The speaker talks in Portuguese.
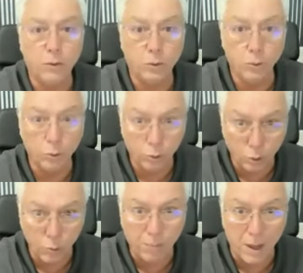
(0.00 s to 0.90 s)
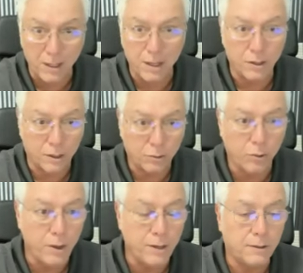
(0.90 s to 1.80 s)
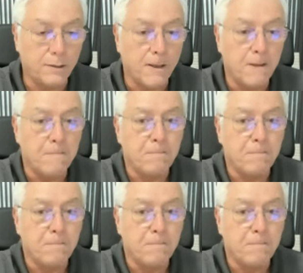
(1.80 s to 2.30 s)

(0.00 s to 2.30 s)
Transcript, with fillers: no Super Guia de Ações,